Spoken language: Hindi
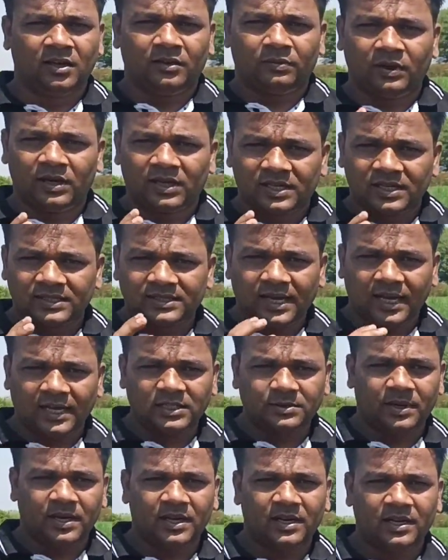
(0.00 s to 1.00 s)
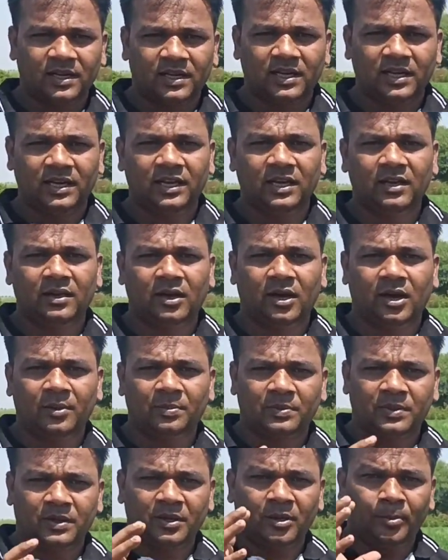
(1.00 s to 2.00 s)
फल की साइज़ बढ़ाने के लिए
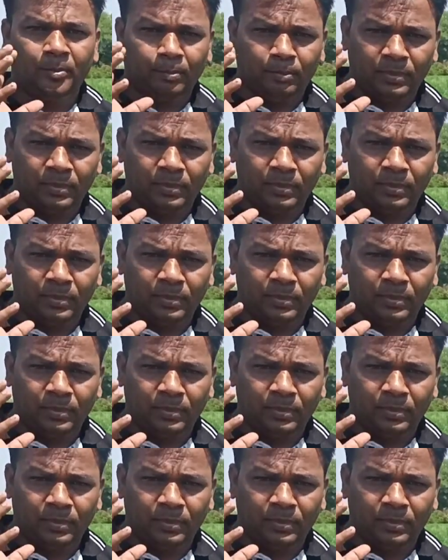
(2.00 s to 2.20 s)
आपकी